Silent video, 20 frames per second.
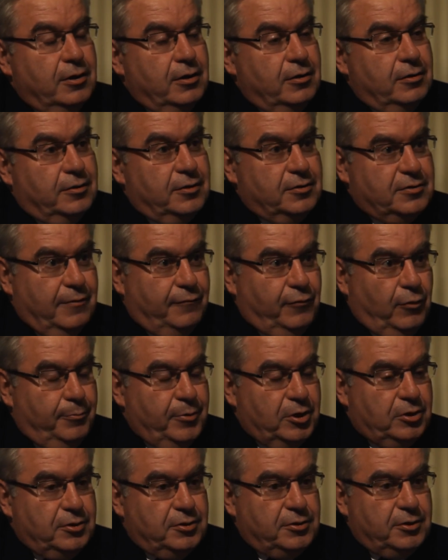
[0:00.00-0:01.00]
des,
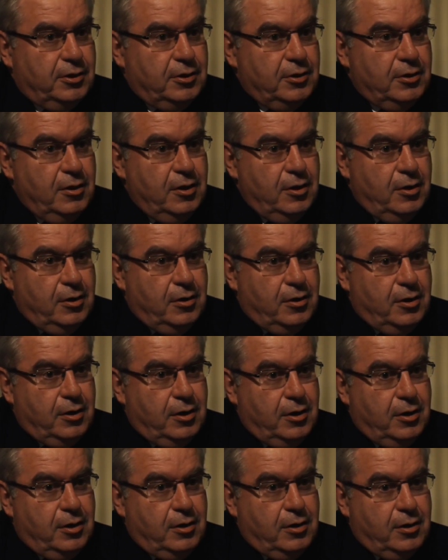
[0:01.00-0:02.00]
informaticiens,
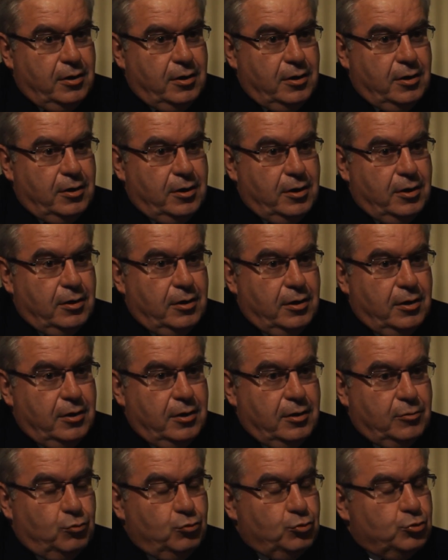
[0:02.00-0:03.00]
et,
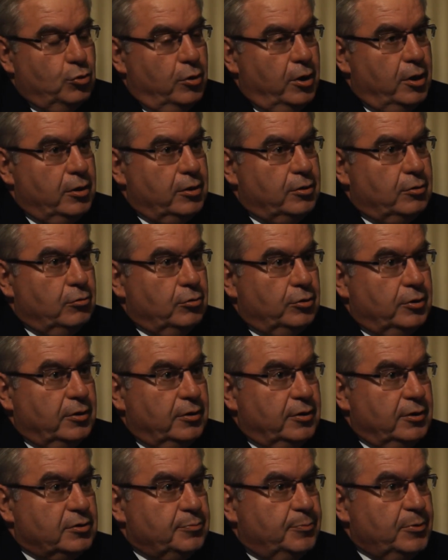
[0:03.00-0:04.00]
tout cela étant
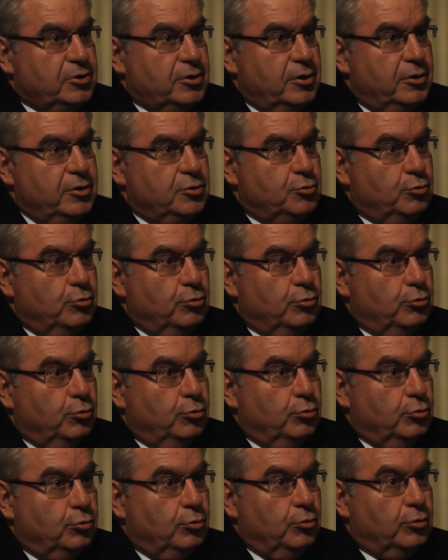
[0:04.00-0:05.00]
des, spécialistes
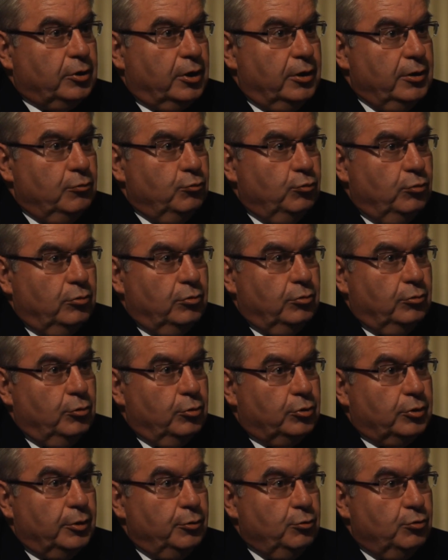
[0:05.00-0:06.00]
de, très haut,
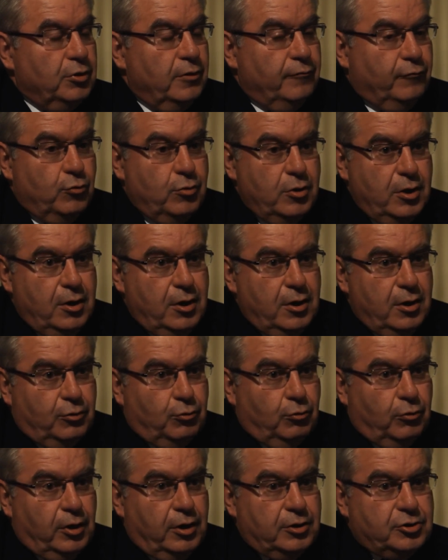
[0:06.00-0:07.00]
de très haut niveau.
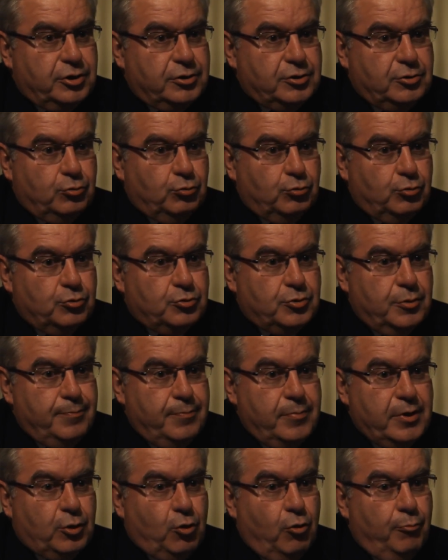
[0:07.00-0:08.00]
Donc la gestion de ces
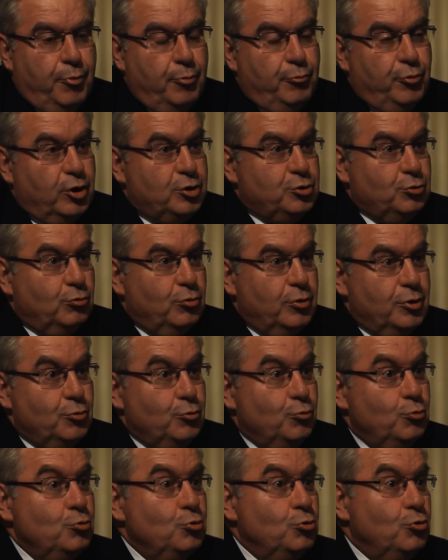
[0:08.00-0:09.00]
micropopulations est
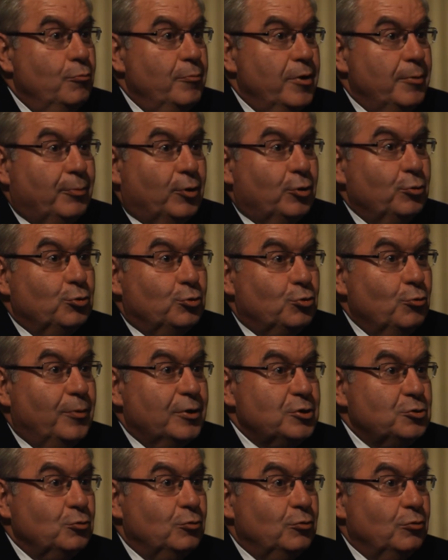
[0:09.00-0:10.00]
une, de mes
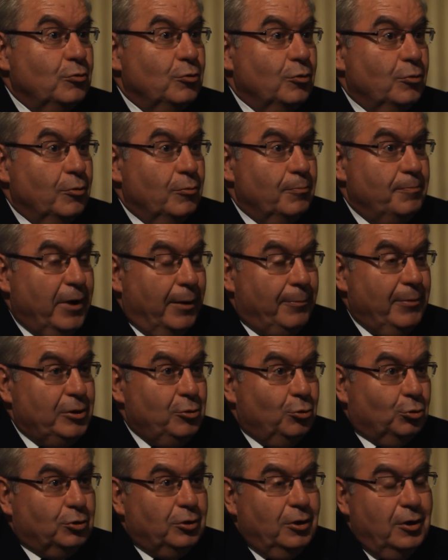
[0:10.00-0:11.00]
préoccupations euh,
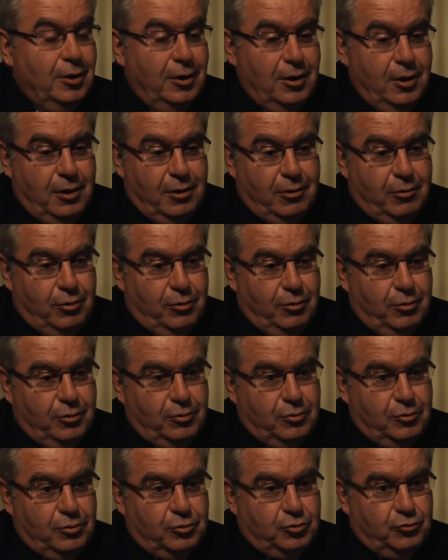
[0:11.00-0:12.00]
permanentes.
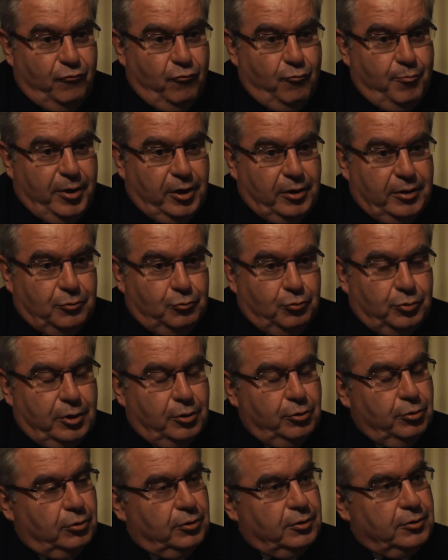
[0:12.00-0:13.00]
je vous parlais tout à
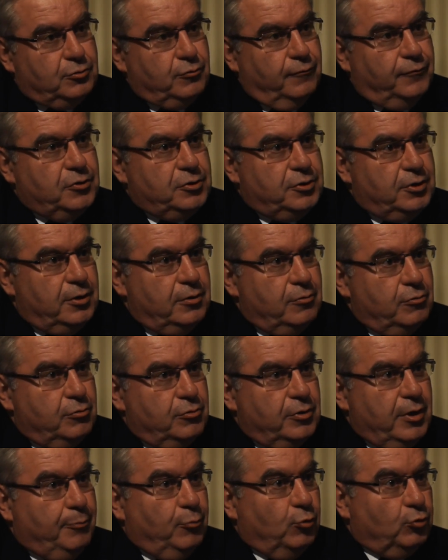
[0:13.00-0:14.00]
l'heure des officiers
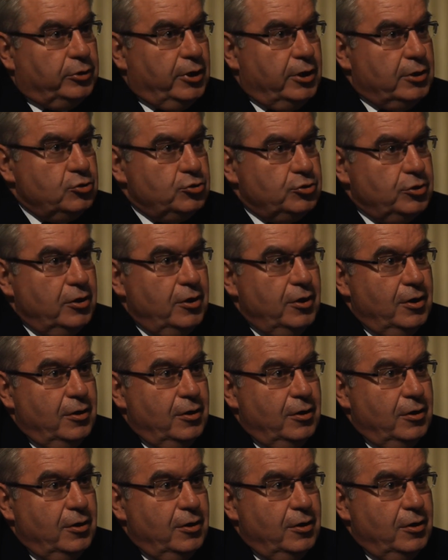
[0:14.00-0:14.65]
d'appontage.